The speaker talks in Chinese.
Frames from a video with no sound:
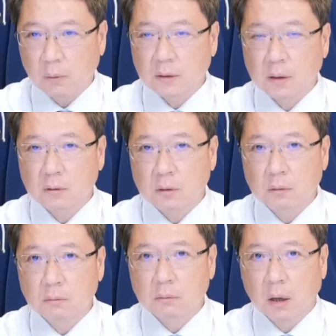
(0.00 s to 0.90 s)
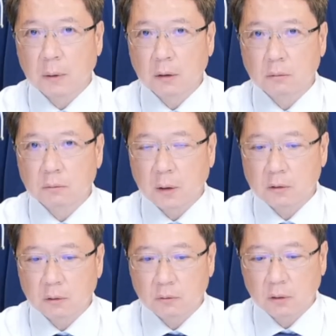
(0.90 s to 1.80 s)
上周五啊，美股本
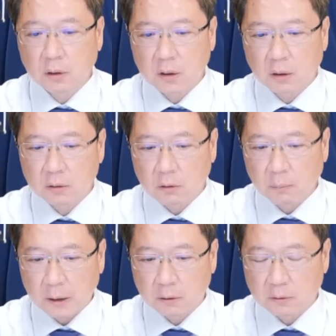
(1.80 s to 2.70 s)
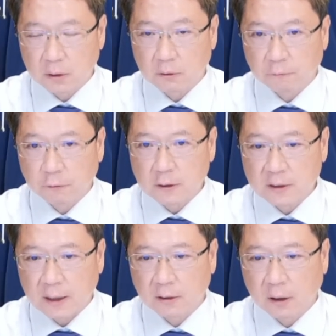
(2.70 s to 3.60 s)
周最后一个交易日，恐怕有这个奋
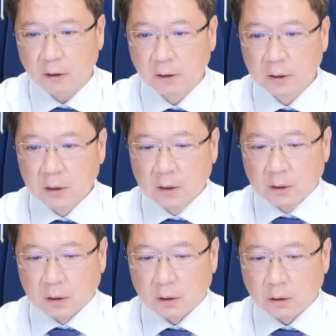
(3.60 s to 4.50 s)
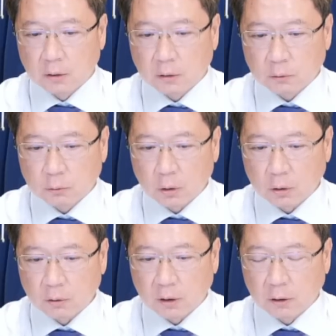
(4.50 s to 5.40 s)
战了哈，呃，多
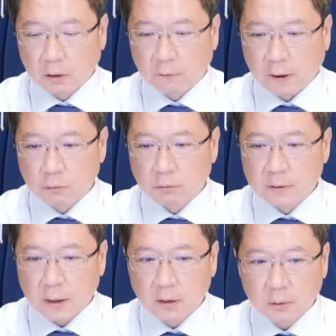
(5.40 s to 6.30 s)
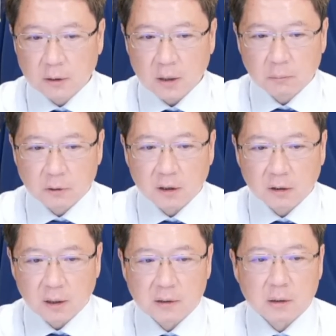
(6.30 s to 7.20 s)
头有个一番苦战，因为现在目前
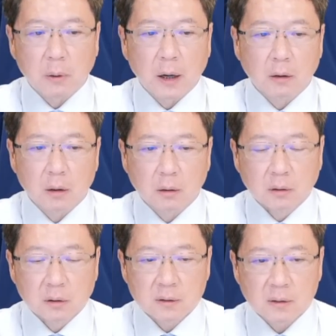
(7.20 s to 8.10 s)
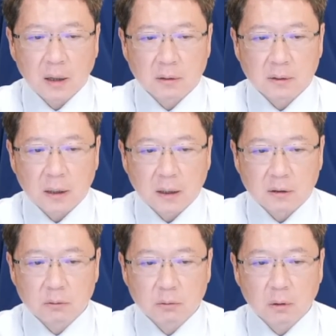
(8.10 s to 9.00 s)
电子盘哦，四大三大
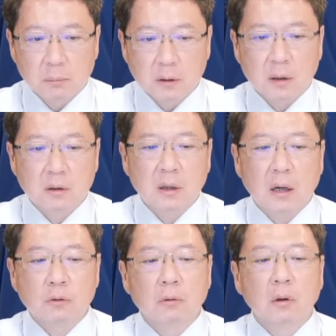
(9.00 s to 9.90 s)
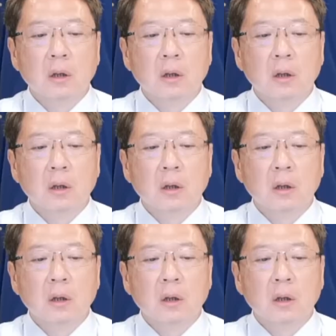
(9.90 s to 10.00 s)
指数都明显下挫。